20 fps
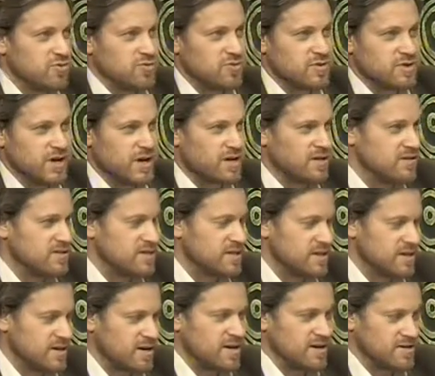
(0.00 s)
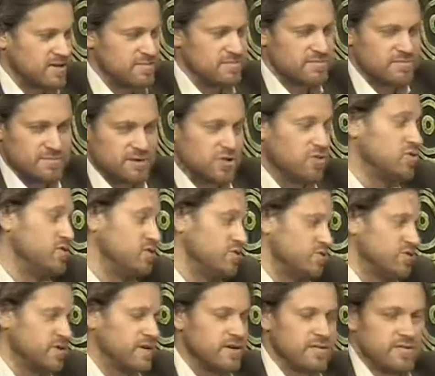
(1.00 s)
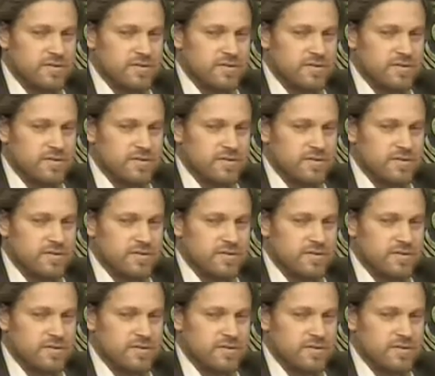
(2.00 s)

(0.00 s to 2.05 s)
Карлоса, роль Родриго.